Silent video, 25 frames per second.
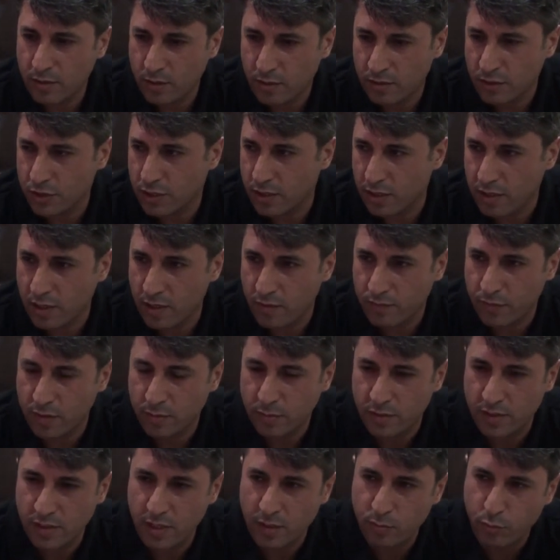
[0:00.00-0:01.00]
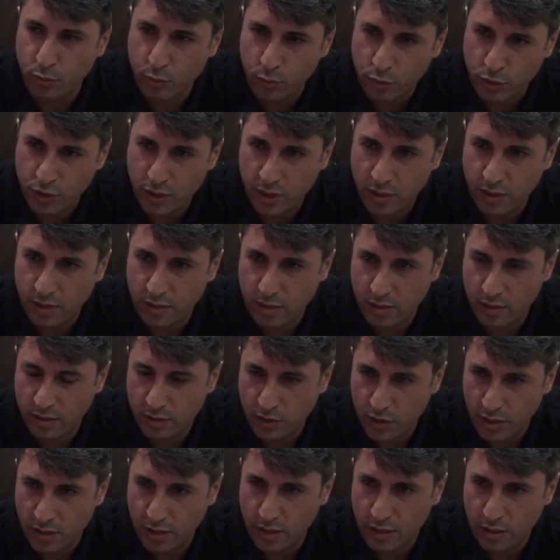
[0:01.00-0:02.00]
İşte kafamızda proje
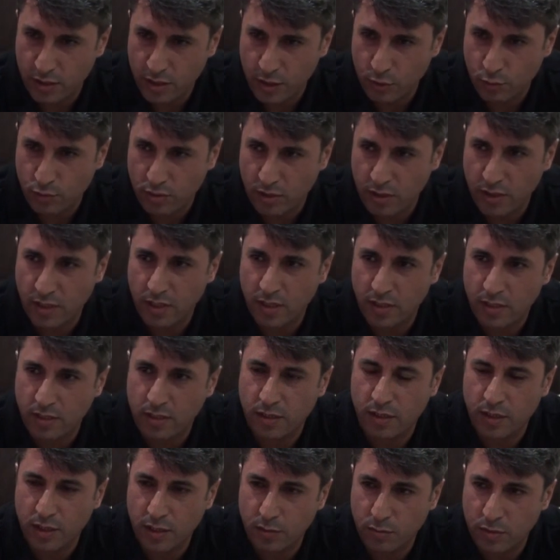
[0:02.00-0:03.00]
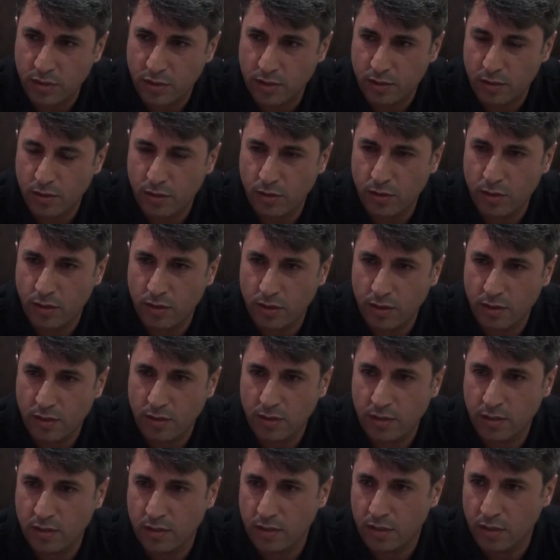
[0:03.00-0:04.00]
canlandıktan sonra geldik
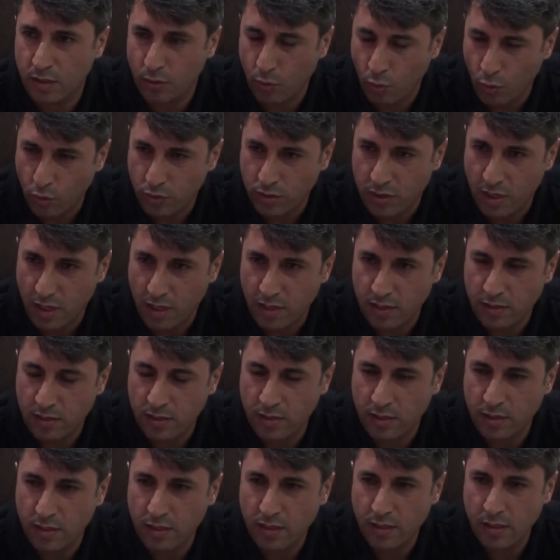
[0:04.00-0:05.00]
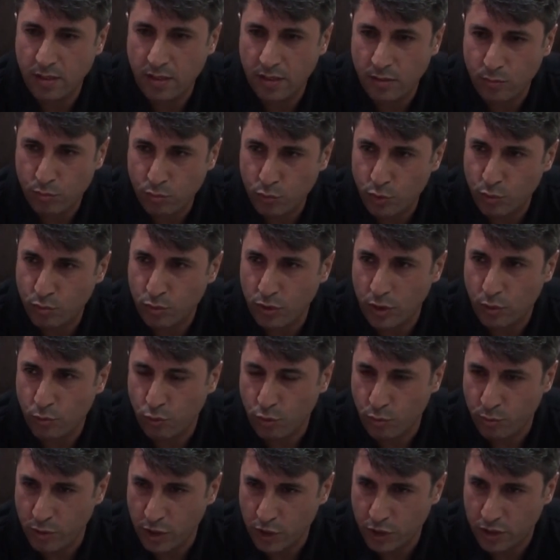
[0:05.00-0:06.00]
2010'da. E, biz evet. burayı
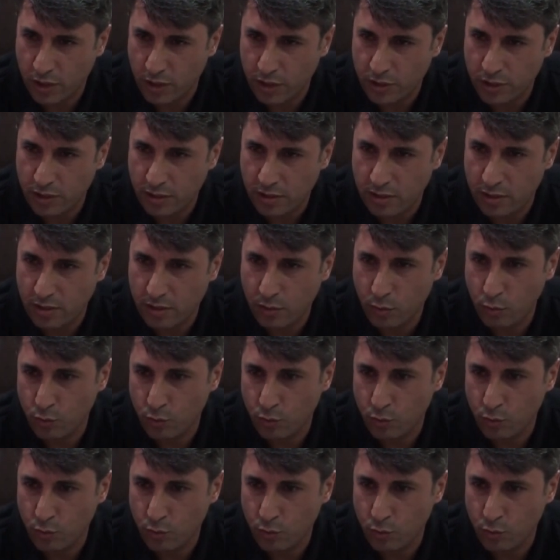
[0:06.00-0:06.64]
kurmaya çalıştık.